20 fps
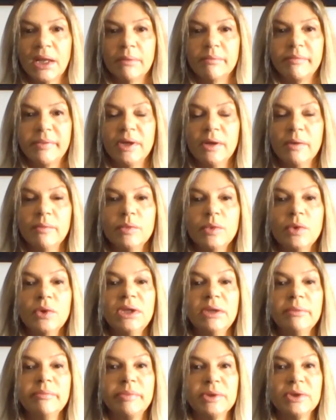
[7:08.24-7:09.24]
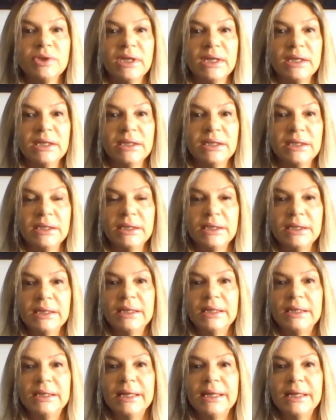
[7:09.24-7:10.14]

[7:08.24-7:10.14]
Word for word: Pero es muy importante